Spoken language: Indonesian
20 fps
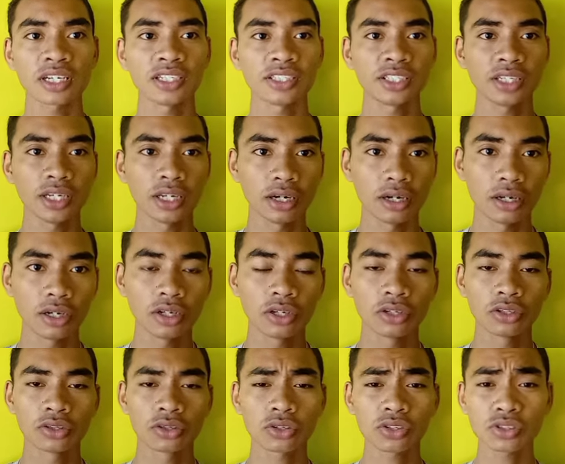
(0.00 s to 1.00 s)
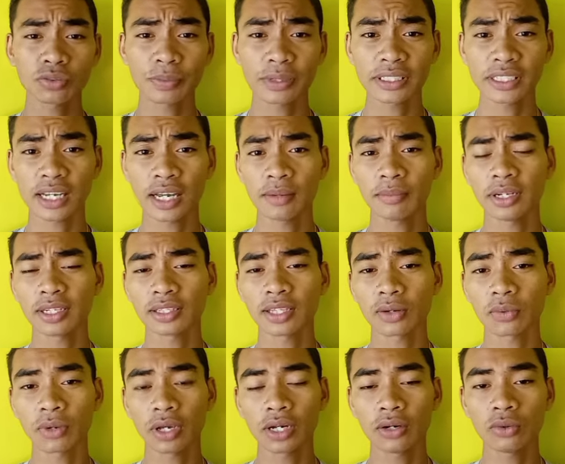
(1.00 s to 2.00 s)
kecil terus masa hamil
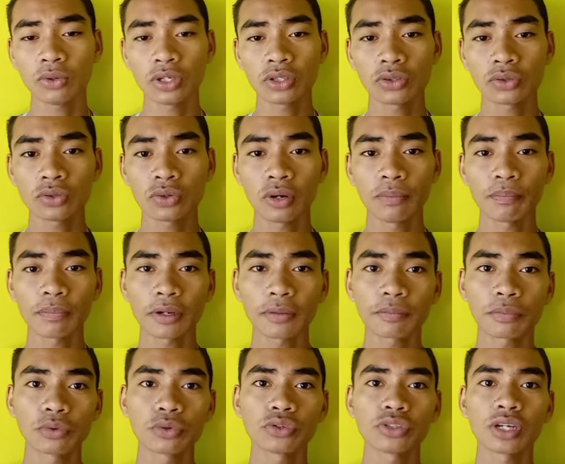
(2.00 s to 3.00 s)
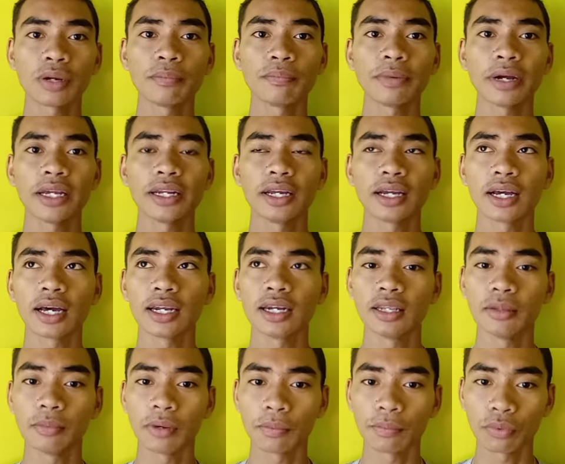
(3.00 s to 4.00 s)
terwelu itu 40 sampai dengan
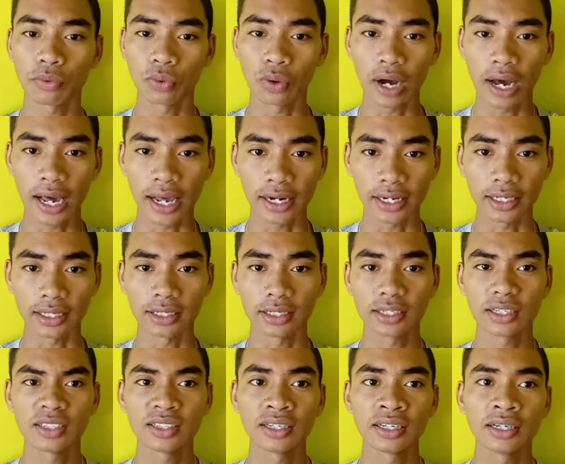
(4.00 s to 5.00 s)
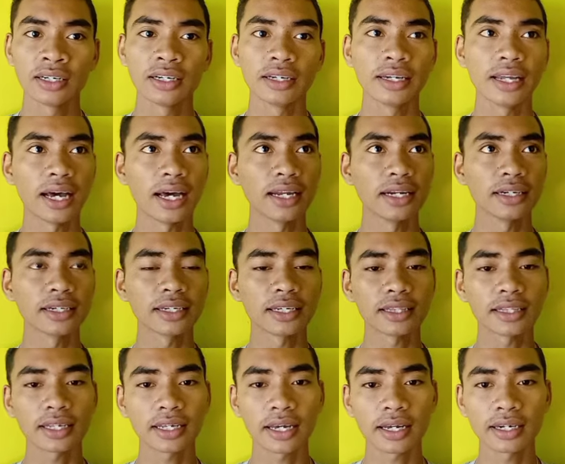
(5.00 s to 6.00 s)
50 hari dan
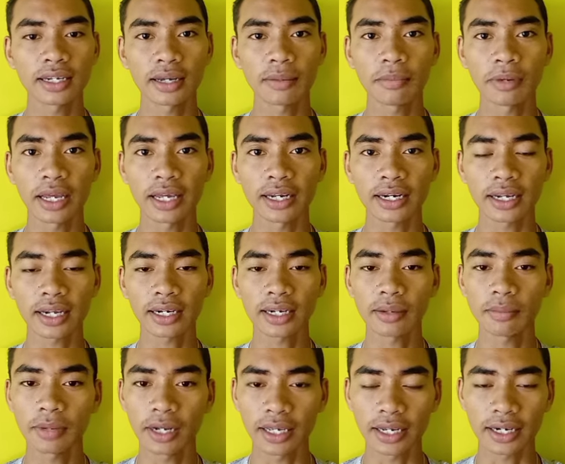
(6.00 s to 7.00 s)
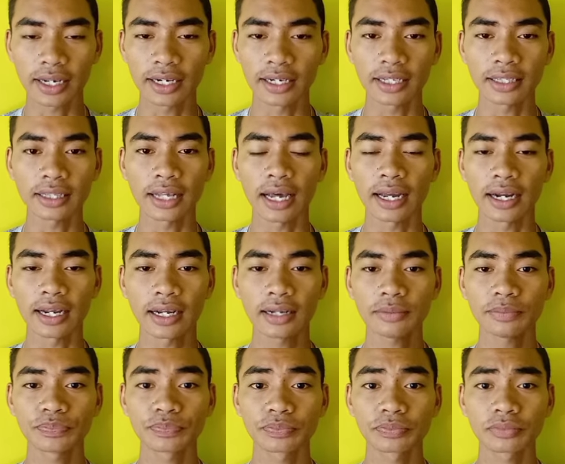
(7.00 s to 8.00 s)
ketika dia melahirkan dia melahirkan di
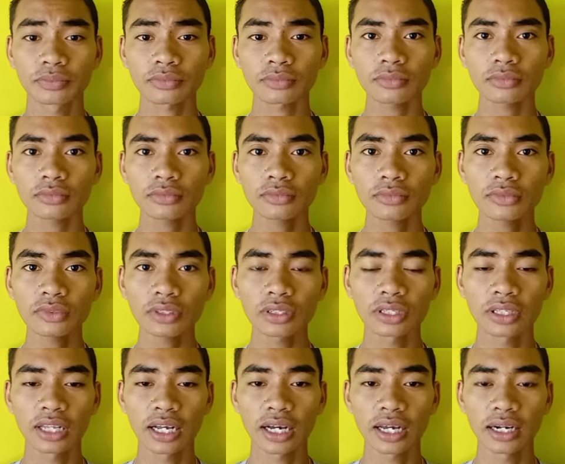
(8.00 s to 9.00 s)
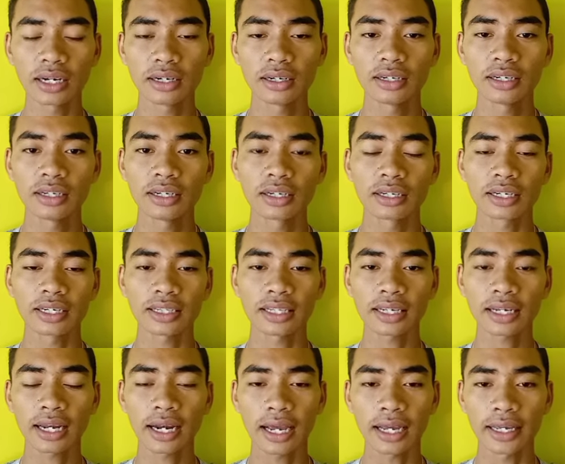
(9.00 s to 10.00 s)
tanah dan
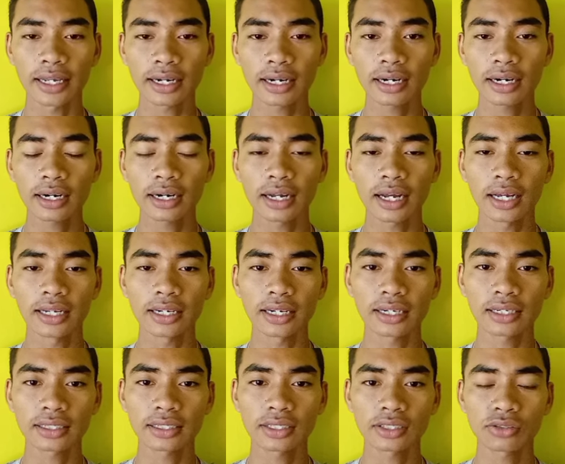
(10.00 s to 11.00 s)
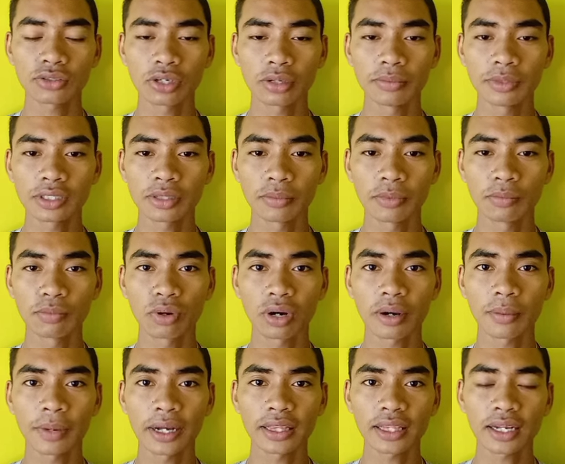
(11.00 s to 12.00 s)
ketika lahir anaknya sudah bisa
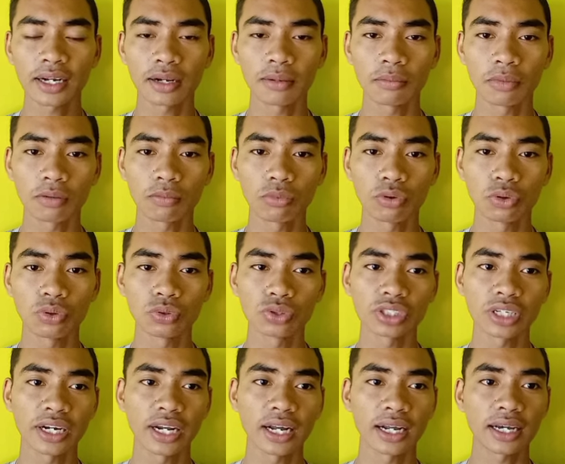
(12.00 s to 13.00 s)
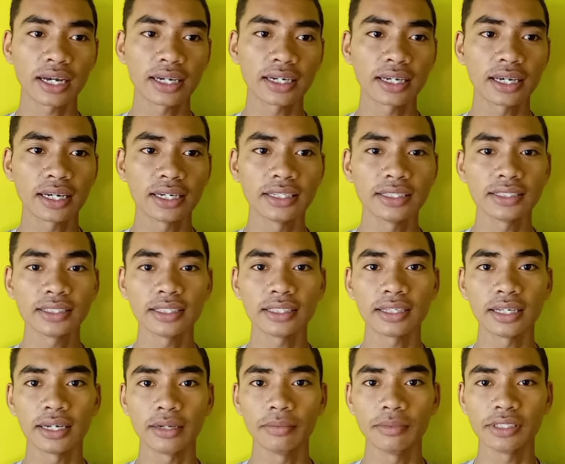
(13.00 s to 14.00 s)
membuka mata dan berbulu sedangkan kelinci
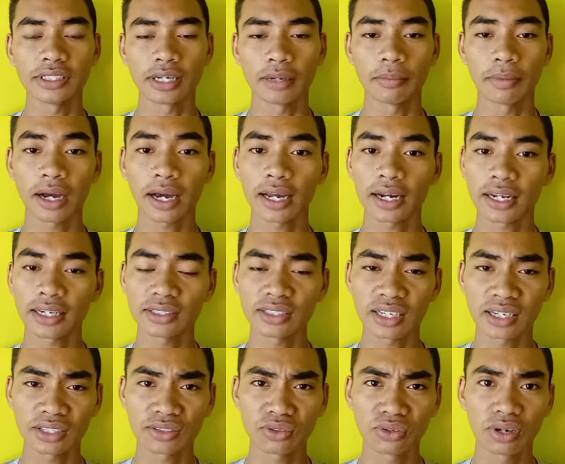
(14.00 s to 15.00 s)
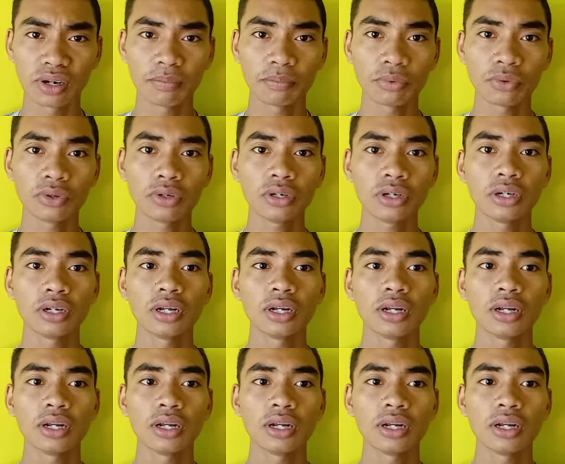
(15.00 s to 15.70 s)
tidak bisa makanannya juga pun